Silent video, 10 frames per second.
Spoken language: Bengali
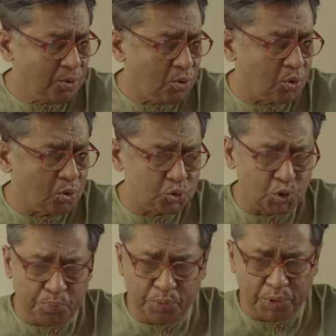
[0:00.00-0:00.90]
খোকন
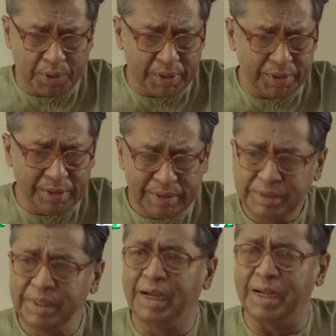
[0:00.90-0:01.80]
সম্পর্কে
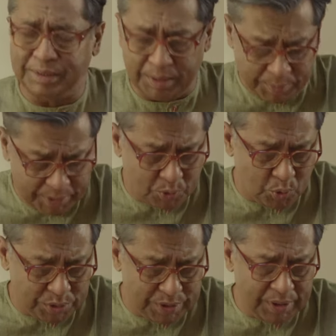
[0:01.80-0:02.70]
জিজ্ঞাসাবাদ
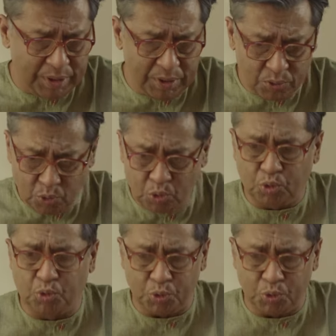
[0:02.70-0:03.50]
করছে তথ্য